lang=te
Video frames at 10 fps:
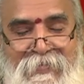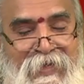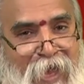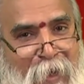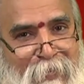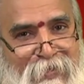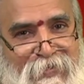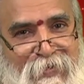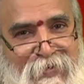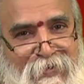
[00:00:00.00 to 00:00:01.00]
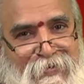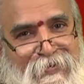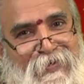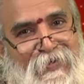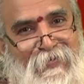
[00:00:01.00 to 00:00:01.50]
మీ కామెంట్స్లో
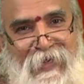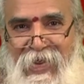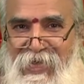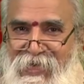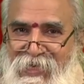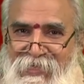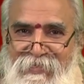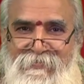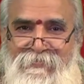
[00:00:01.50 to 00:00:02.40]
ఇవి రాయండి